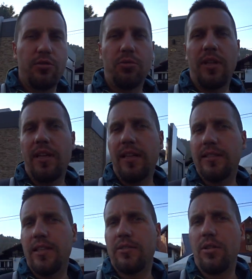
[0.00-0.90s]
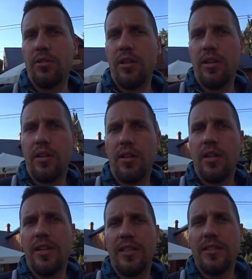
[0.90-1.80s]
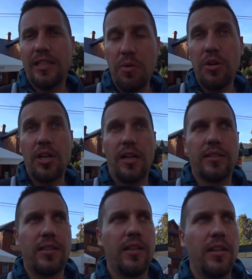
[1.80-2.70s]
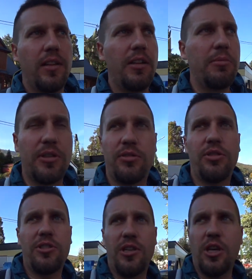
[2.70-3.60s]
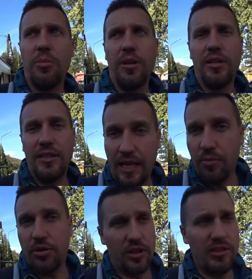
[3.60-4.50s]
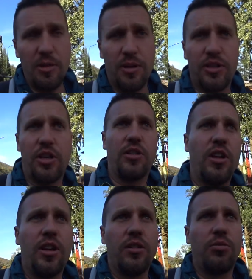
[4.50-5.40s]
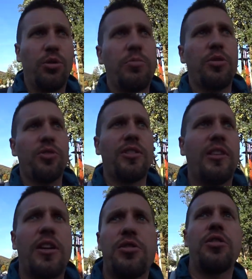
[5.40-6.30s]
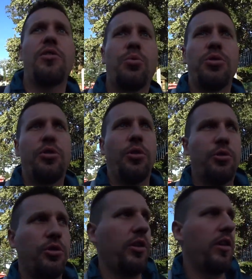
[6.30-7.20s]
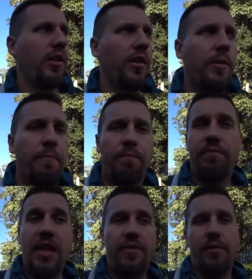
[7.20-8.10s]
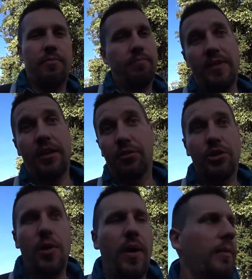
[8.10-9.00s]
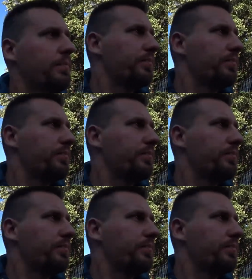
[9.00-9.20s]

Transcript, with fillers: Tutaj jest sezon cały czas. I przez to się cenią cały czas. Nie ma, że któryś miesiąc jest tańszy i któryś droższy. Nie wiem, jak to działa.